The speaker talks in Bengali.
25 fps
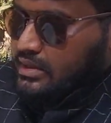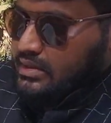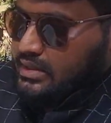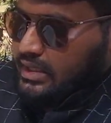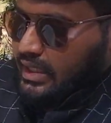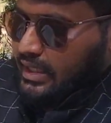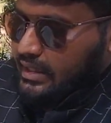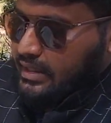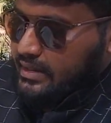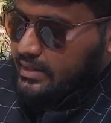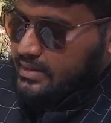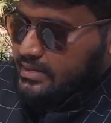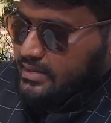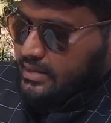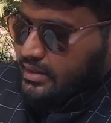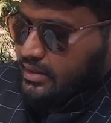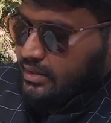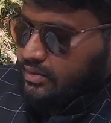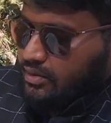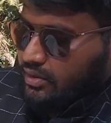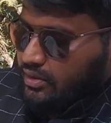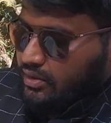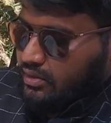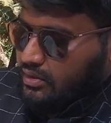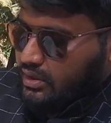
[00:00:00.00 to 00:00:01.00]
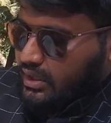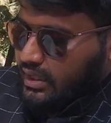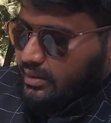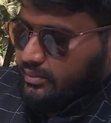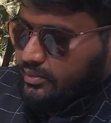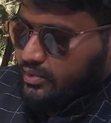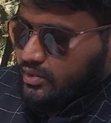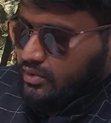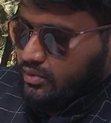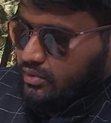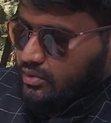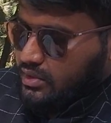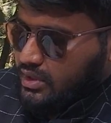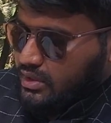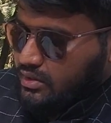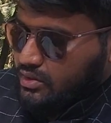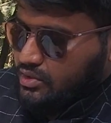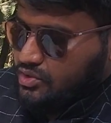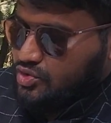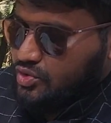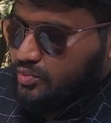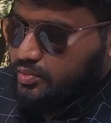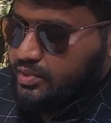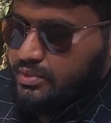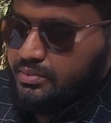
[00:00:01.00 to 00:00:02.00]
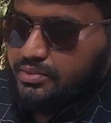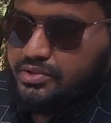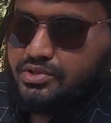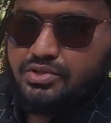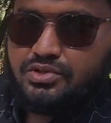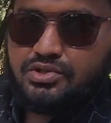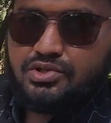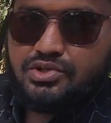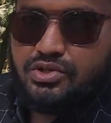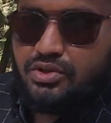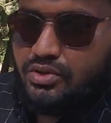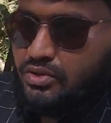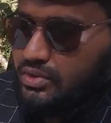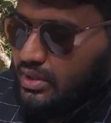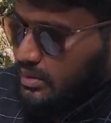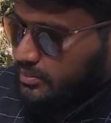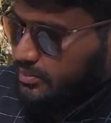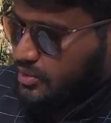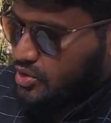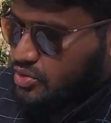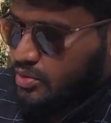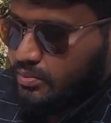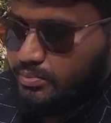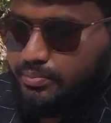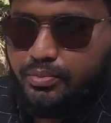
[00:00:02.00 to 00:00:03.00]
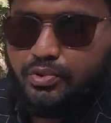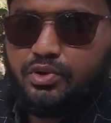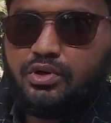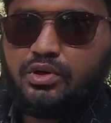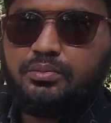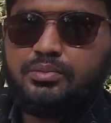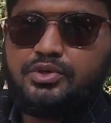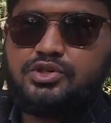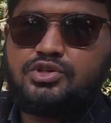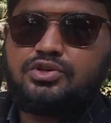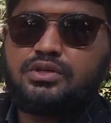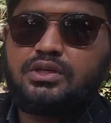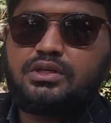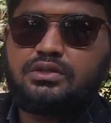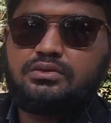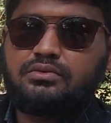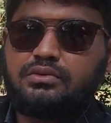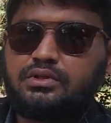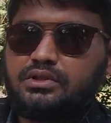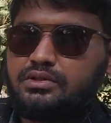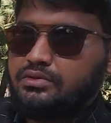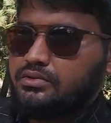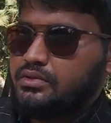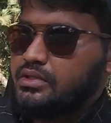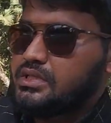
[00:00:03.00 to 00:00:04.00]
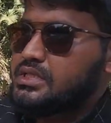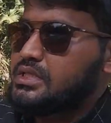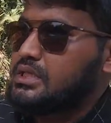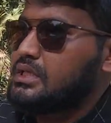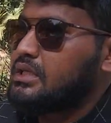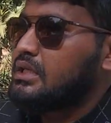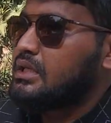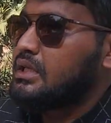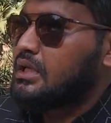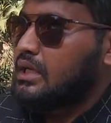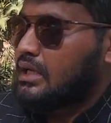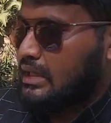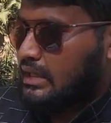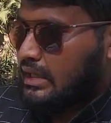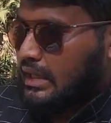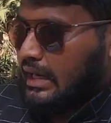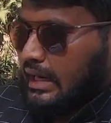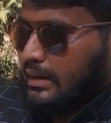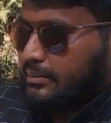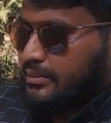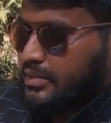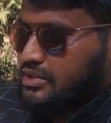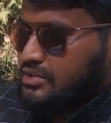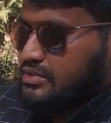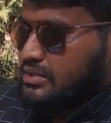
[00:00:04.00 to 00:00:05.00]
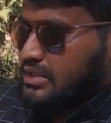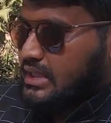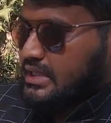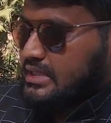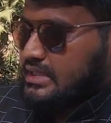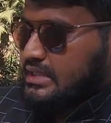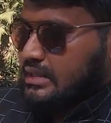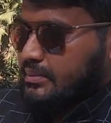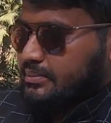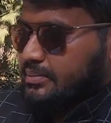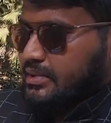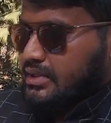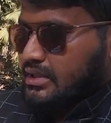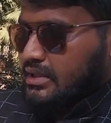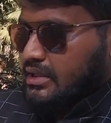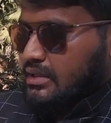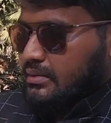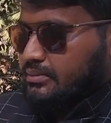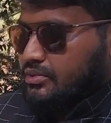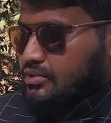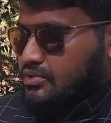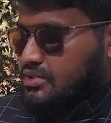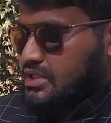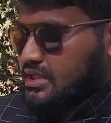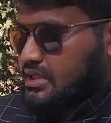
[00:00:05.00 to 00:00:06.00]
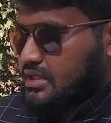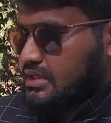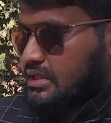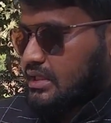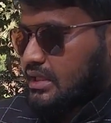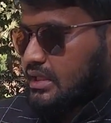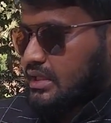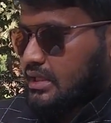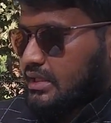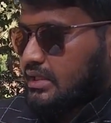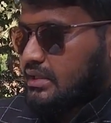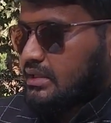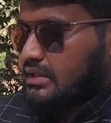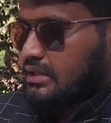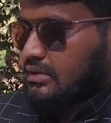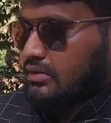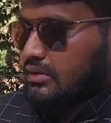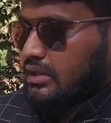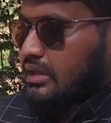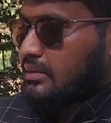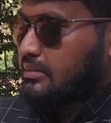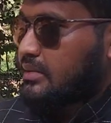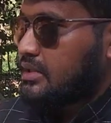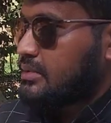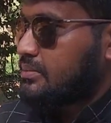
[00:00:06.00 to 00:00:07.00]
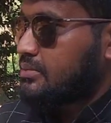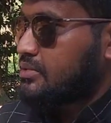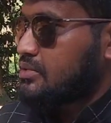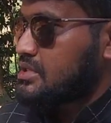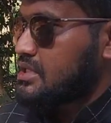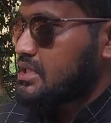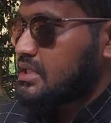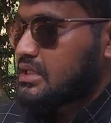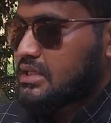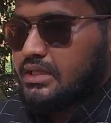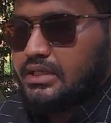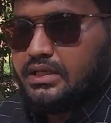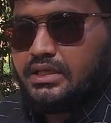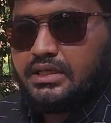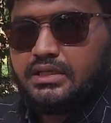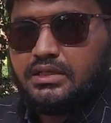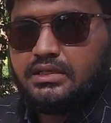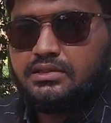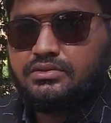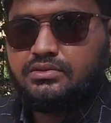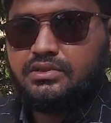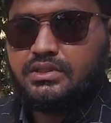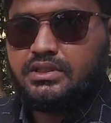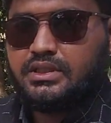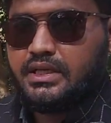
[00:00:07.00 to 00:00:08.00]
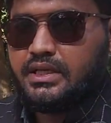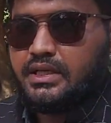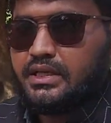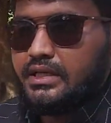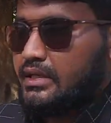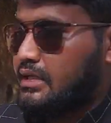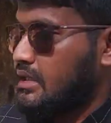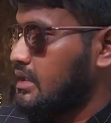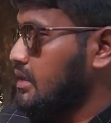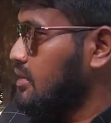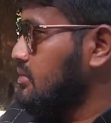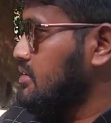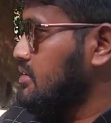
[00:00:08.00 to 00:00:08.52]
টাইলস রং এবং অন্যান্য সুপারভিশন সহ আমরা সম্পূর্ণ বিষয়টা তুলে ধরেছি আমরা যদি আজকে আপনাদেরকে প্রজেক্টটি দেখাই তাহলে আমাদের প্রজেক্ট এরিয়াটা যদি দেখেন এই